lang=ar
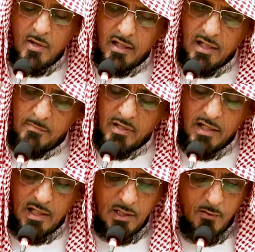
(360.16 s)
وأقرب
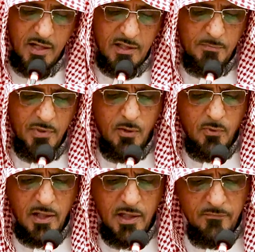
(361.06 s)
الكواكب
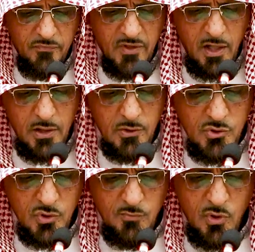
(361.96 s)
أو
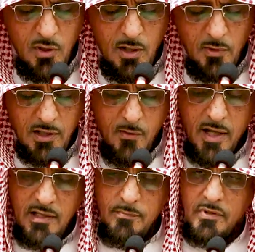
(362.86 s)
النجوم أو
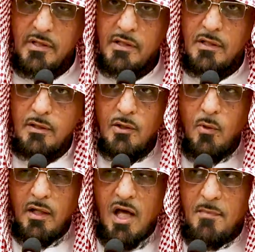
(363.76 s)
الكواكب
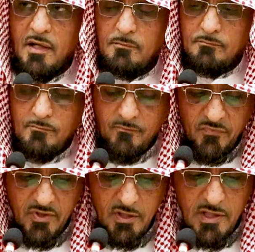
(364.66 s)
هو القمر
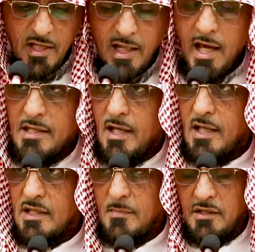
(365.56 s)
إذا هذا
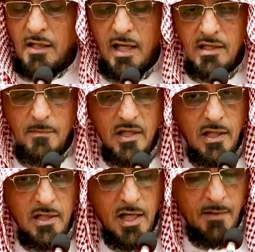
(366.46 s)
عظمة عظمة
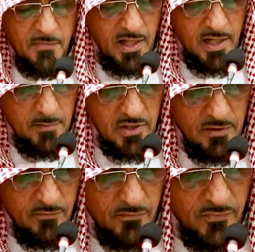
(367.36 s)
لله رب العالمين